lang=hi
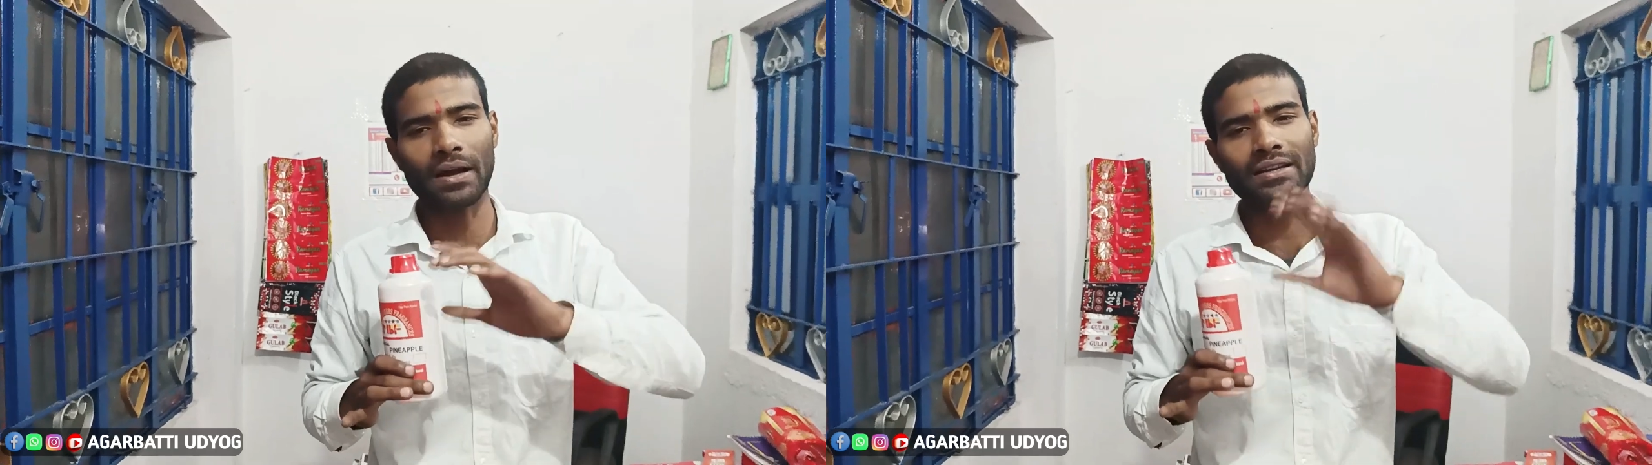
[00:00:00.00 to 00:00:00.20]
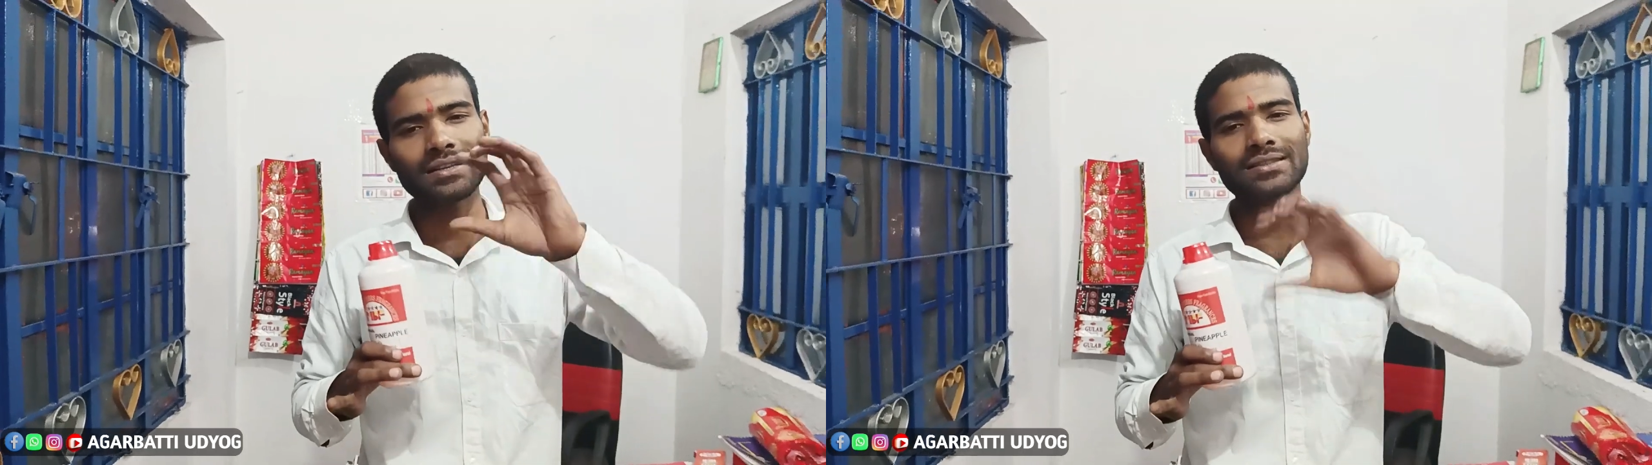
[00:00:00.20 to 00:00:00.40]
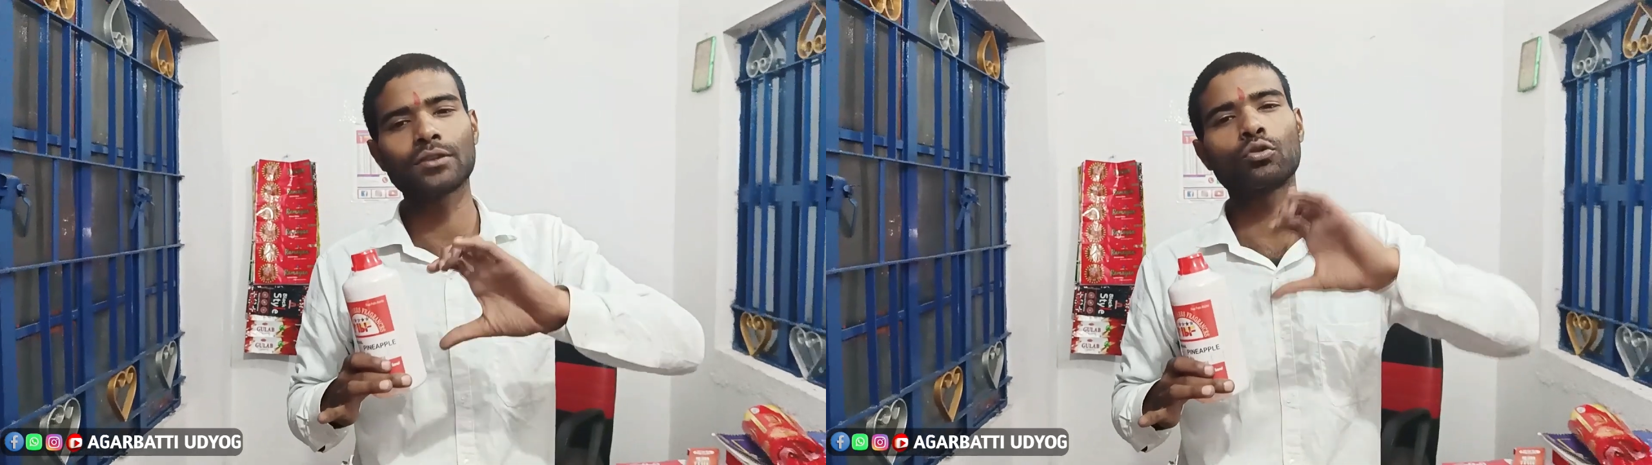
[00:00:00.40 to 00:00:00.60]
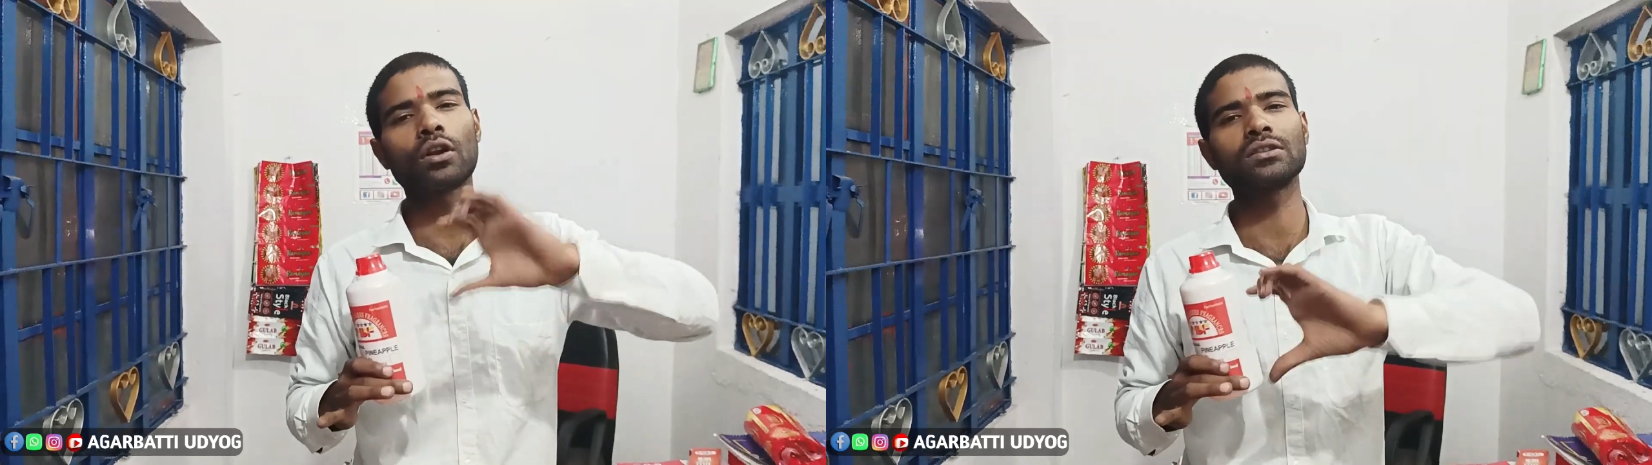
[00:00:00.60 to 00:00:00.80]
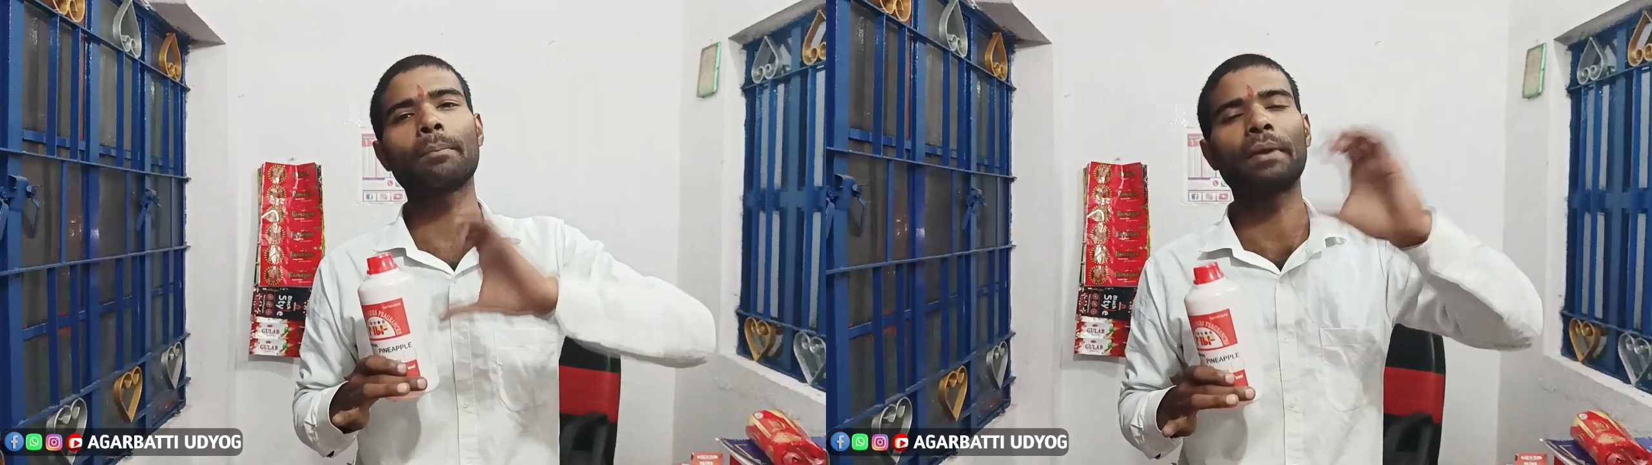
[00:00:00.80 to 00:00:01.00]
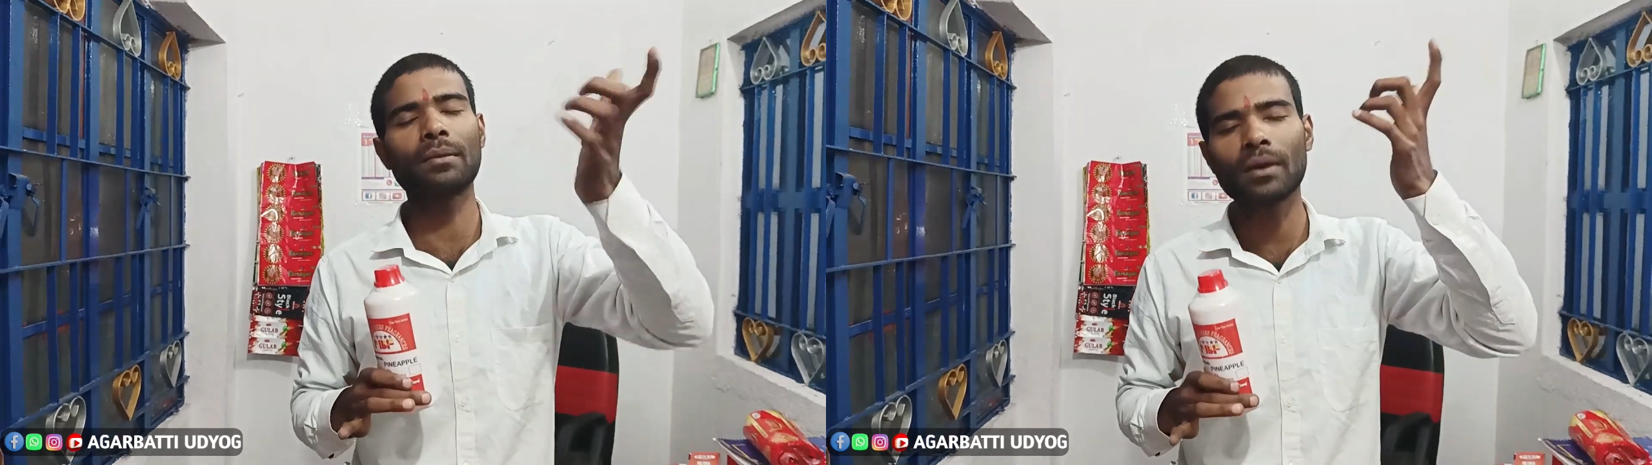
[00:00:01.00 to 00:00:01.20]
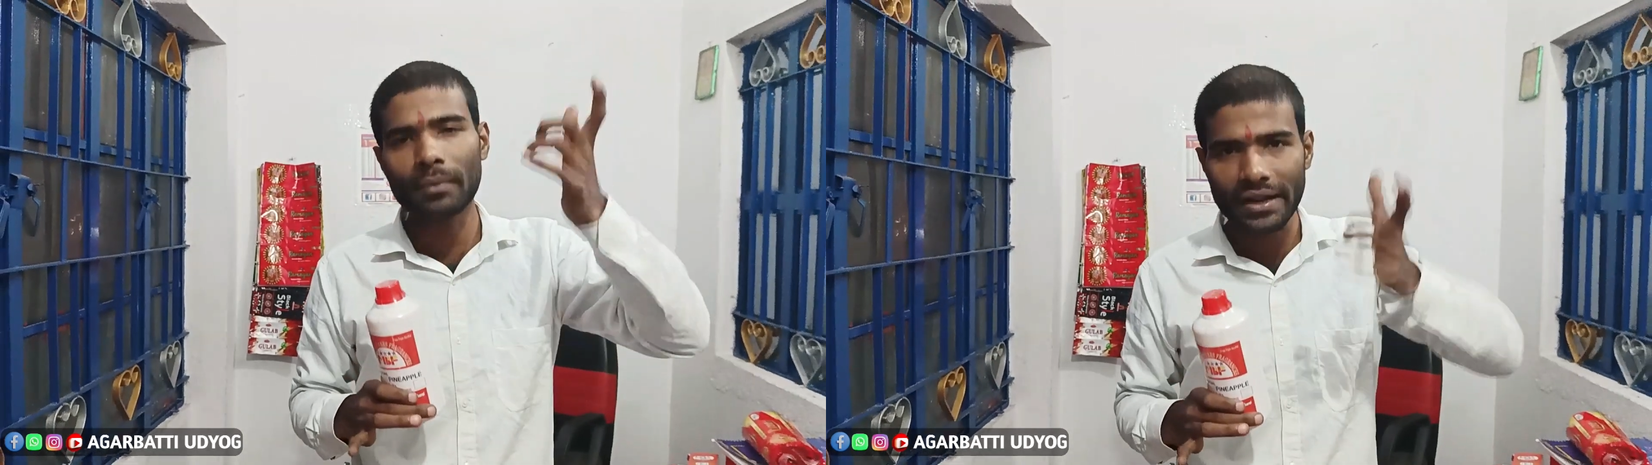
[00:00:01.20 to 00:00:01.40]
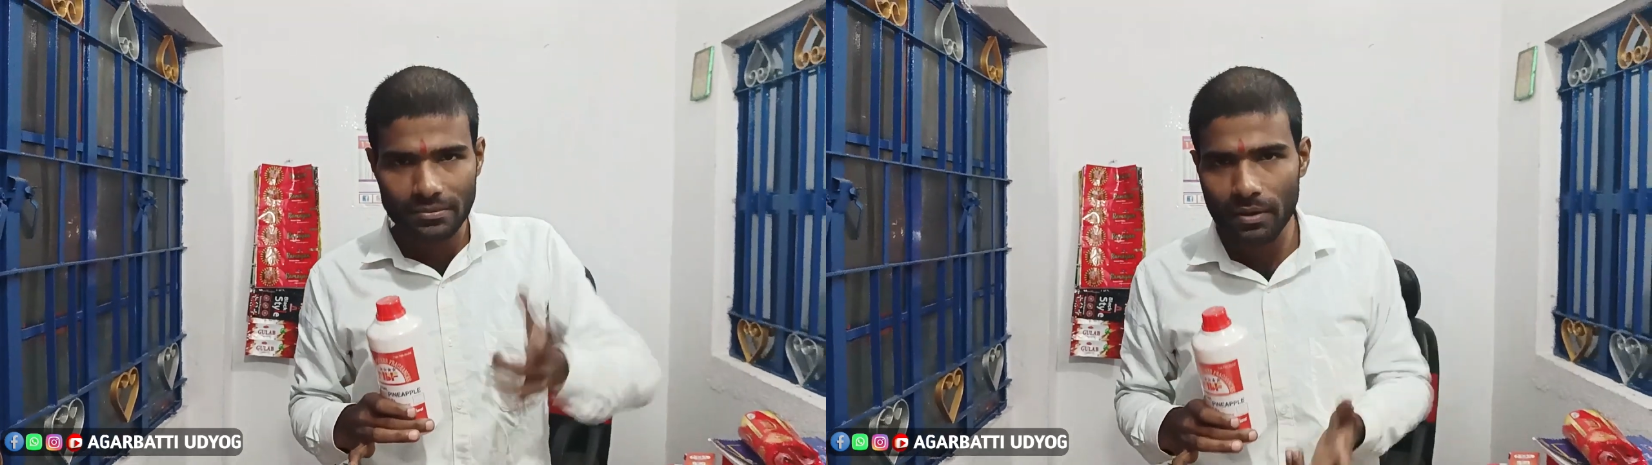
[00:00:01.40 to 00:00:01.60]
बाकी इससे थोड़ा सा
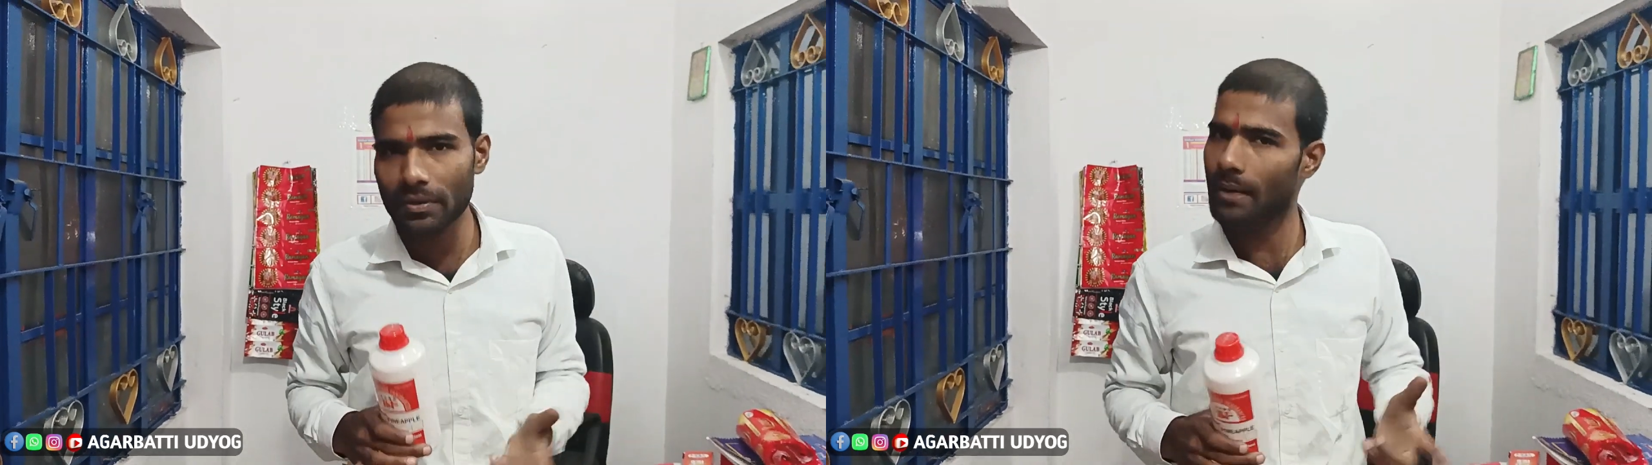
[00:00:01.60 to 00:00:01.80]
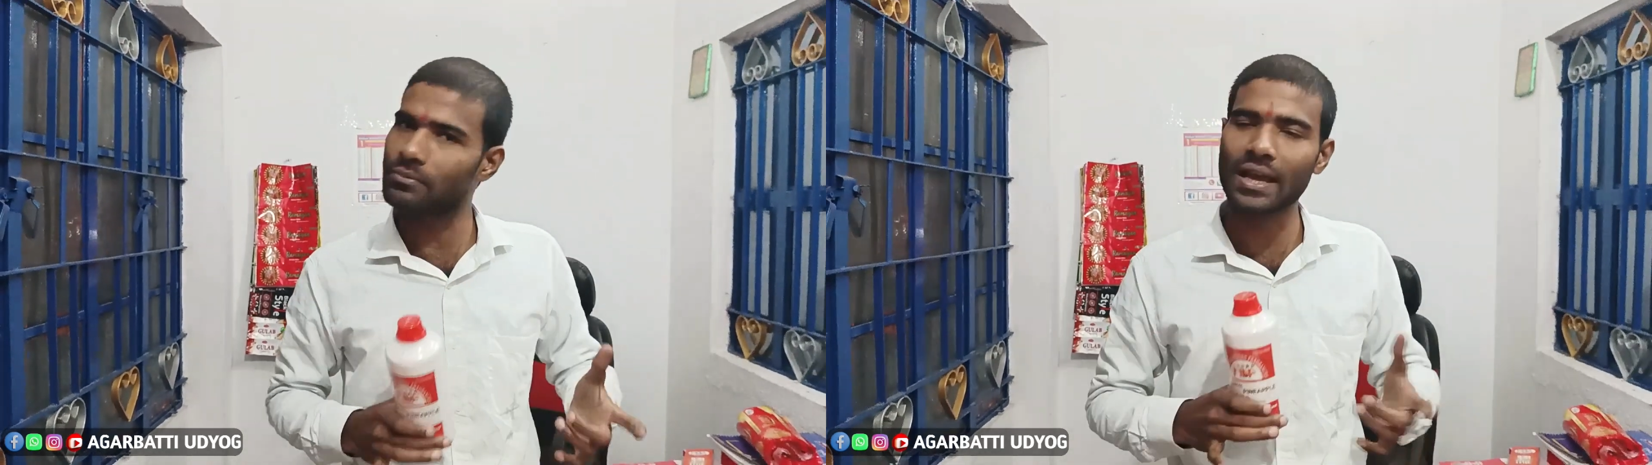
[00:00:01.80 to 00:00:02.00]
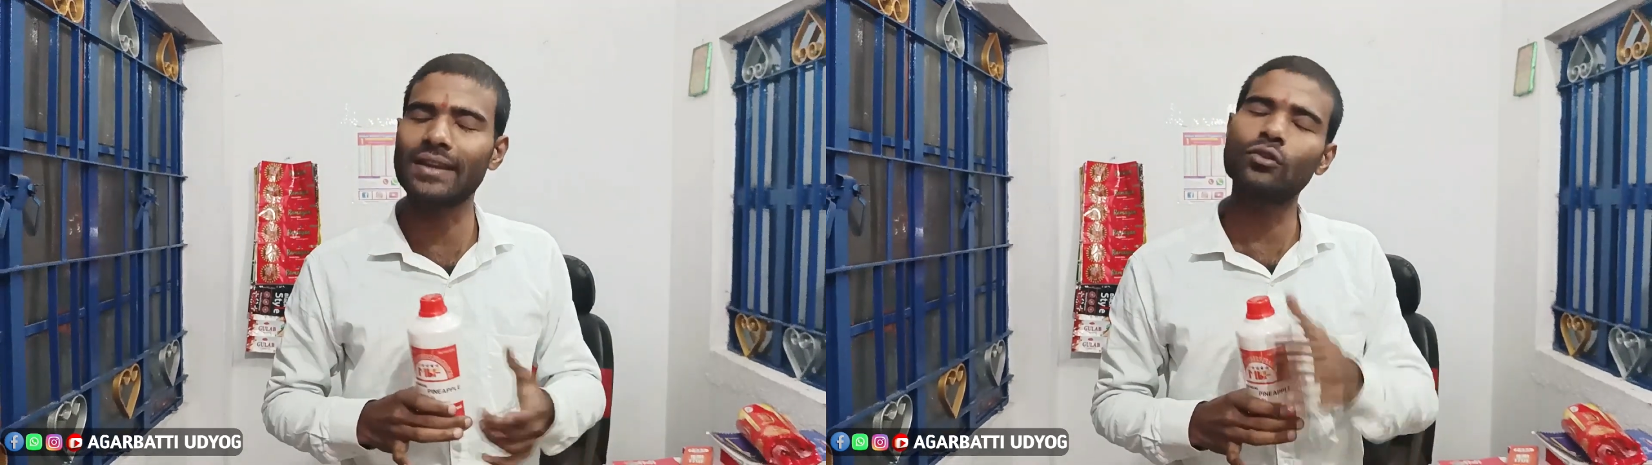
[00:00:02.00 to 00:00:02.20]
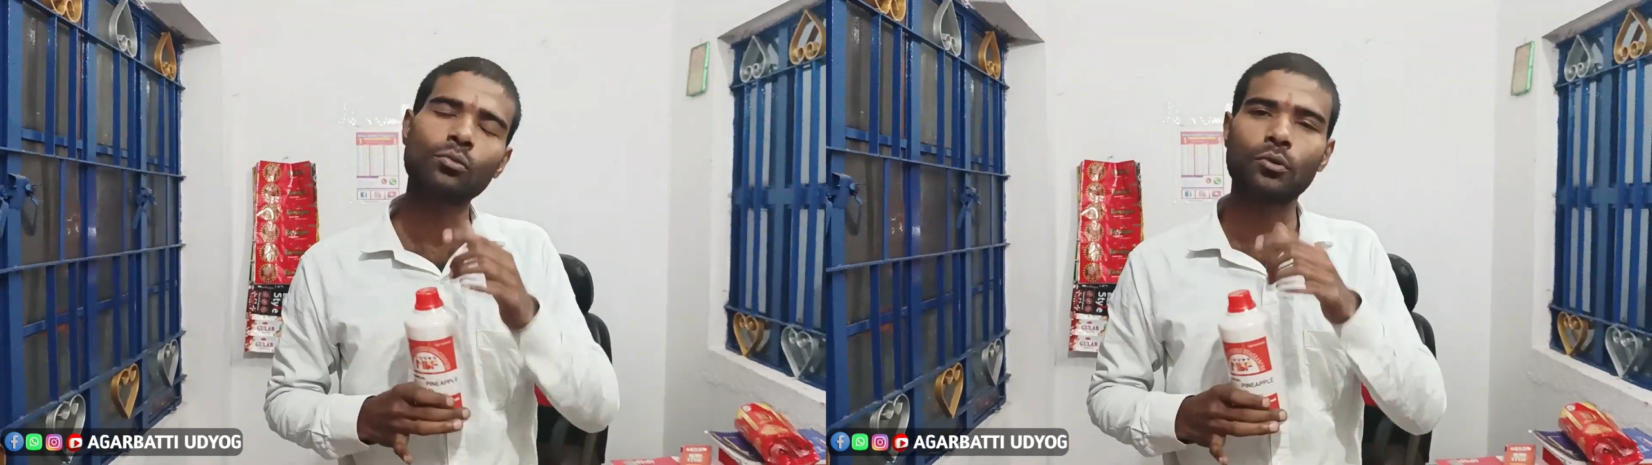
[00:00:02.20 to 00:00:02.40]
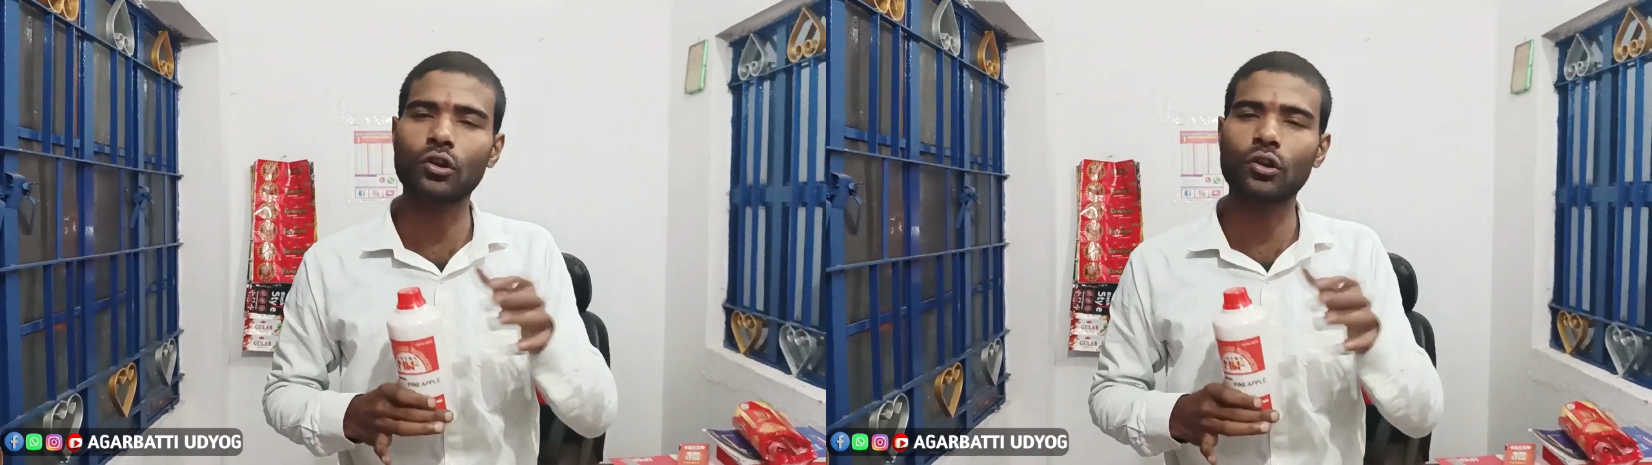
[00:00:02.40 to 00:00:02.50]
प्रीमियम रेंज में भी आप जाएंगे तो